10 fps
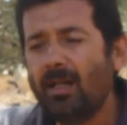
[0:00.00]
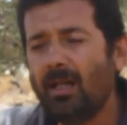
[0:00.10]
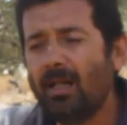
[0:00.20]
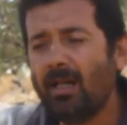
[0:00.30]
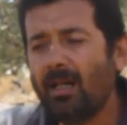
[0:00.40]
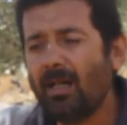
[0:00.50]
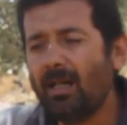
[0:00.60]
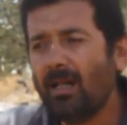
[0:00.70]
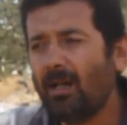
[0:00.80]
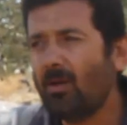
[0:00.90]
آآ آه،
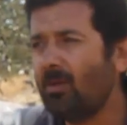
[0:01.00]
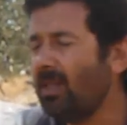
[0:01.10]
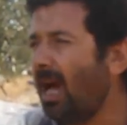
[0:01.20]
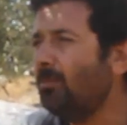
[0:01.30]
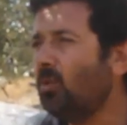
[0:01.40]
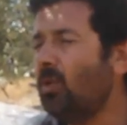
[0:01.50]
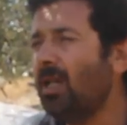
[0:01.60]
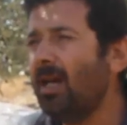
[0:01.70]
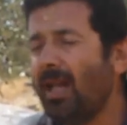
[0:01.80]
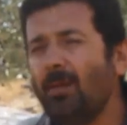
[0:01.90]
آآ آه، والحمد
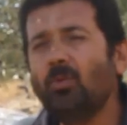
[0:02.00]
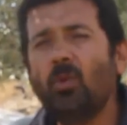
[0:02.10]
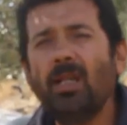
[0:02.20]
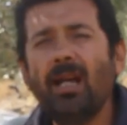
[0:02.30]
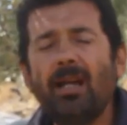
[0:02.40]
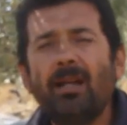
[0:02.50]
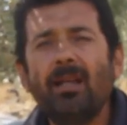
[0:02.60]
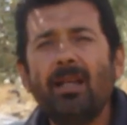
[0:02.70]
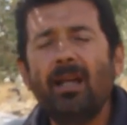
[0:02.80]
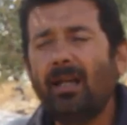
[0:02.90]
لله الحمد لله
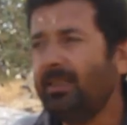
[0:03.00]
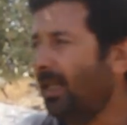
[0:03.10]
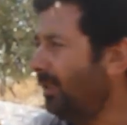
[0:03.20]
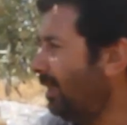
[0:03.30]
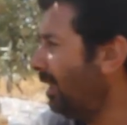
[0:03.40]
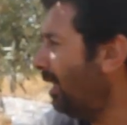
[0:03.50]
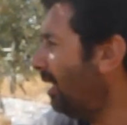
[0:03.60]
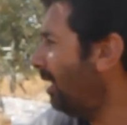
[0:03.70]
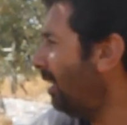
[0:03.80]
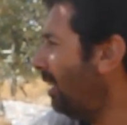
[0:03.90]
يعني
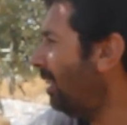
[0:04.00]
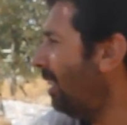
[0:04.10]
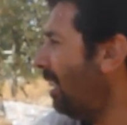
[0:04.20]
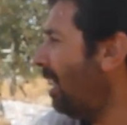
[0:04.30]
آه،